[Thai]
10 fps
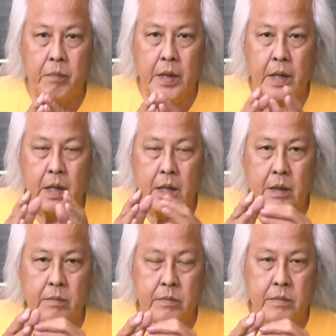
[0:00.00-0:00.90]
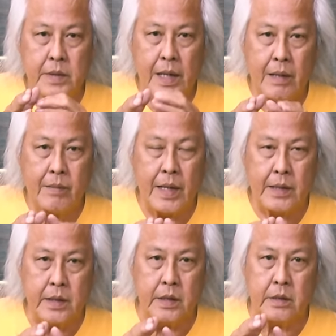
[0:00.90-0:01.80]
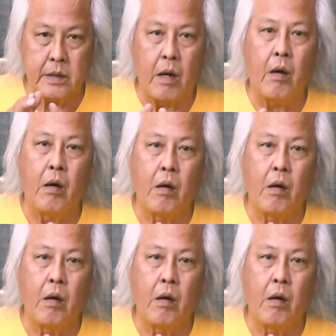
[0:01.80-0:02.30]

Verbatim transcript: พี่ก็เริ่มได้รับการติดต่อ